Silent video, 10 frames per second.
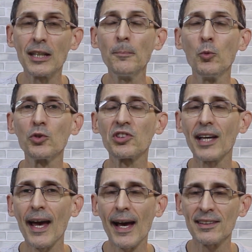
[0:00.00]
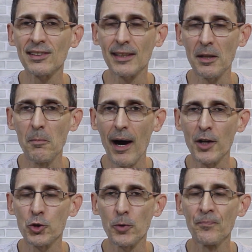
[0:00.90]
que música é essa aqui
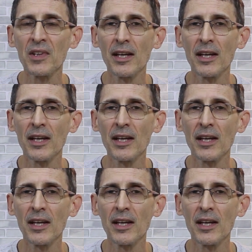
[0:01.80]
embaixo.